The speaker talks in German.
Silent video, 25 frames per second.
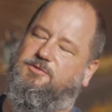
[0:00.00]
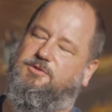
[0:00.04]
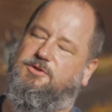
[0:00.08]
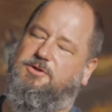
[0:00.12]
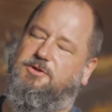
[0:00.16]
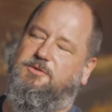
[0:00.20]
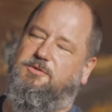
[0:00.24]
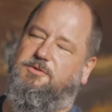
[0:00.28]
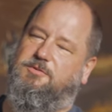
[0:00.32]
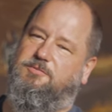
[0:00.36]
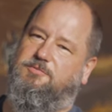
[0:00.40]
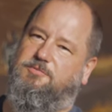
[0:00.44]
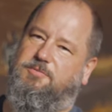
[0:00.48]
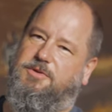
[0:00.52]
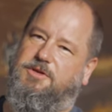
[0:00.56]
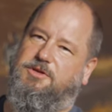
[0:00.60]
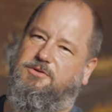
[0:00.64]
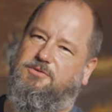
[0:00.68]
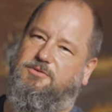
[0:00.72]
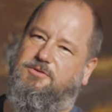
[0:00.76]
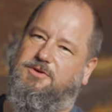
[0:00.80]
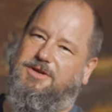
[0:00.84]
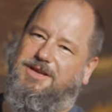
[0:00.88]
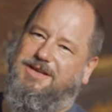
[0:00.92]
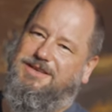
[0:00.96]
wo die
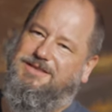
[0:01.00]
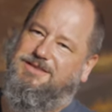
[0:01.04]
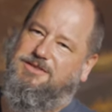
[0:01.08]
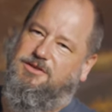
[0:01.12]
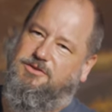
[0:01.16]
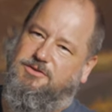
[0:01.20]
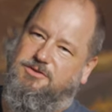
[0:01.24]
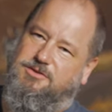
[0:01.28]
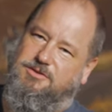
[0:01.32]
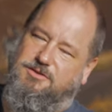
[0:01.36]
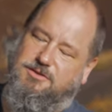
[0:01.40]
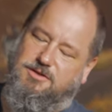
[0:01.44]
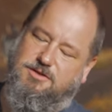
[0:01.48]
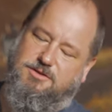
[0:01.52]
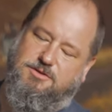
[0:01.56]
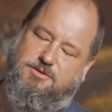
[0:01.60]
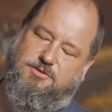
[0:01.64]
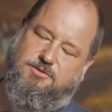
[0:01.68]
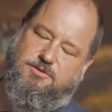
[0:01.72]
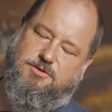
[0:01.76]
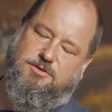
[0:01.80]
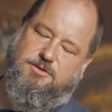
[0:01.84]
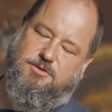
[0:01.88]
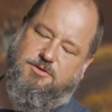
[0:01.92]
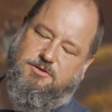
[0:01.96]
Bindung links außen ist
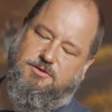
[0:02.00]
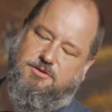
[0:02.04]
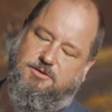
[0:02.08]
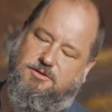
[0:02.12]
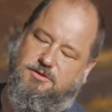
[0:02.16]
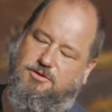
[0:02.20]
oder